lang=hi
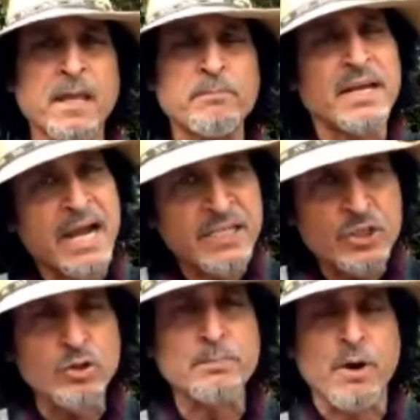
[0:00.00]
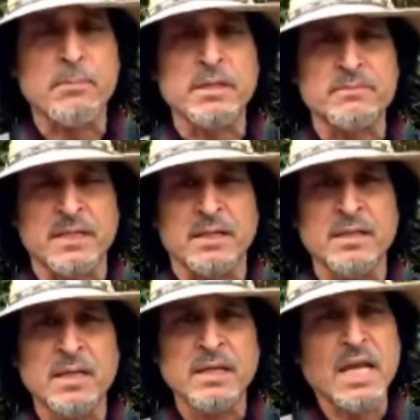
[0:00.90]
फिर एटीट्यूड प्रॉब्लम है
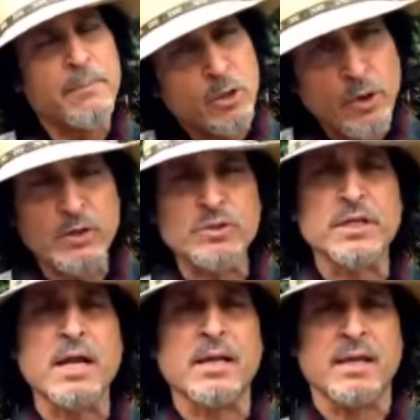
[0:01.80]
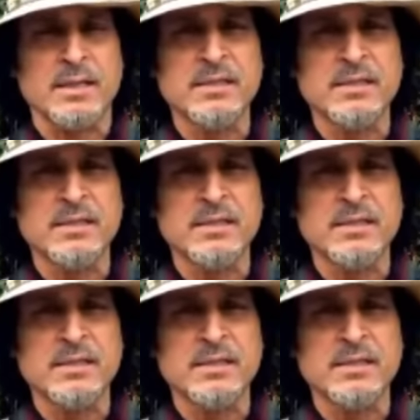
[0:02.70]
कि हमें कोई कुछ ना कहे